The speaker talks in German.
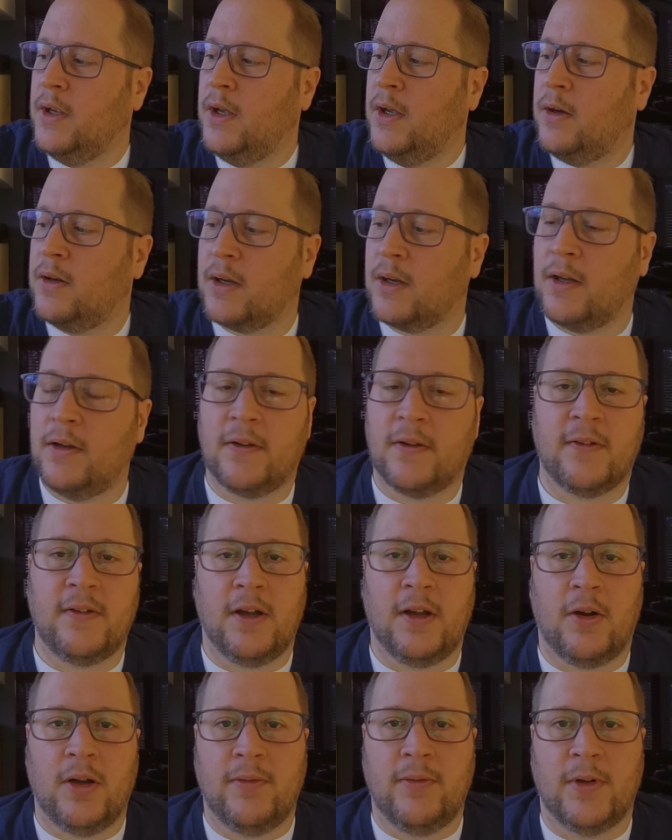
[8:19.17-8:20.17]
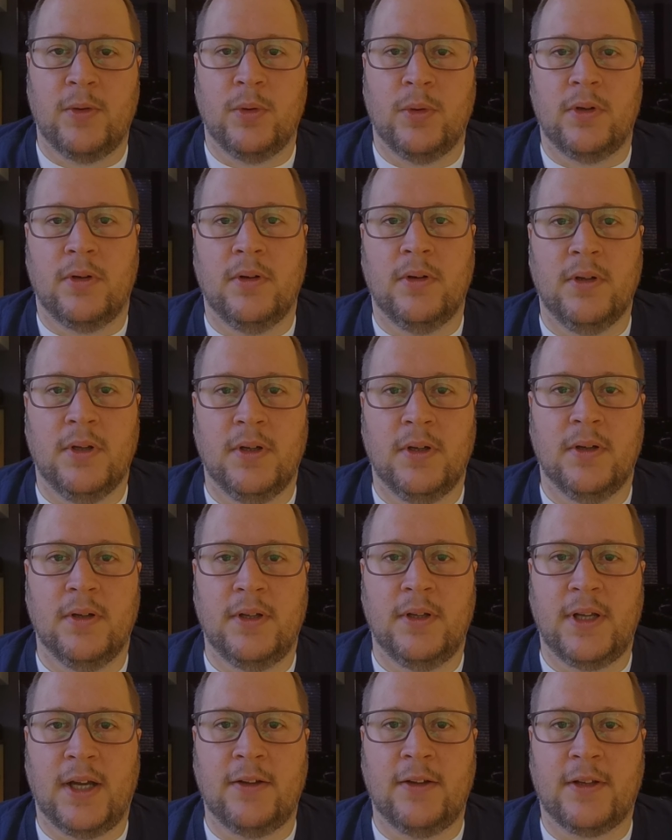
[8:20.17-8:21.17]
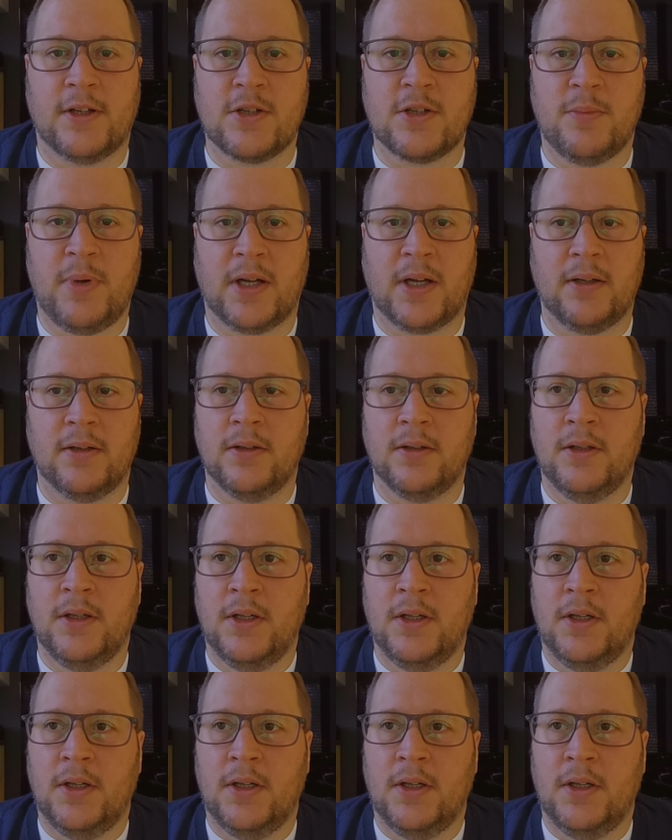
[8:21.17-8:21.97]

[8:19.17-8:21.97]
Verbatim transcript: Und dann kann ich das Ding auch einfach nur in, äh, in die Handtasche packen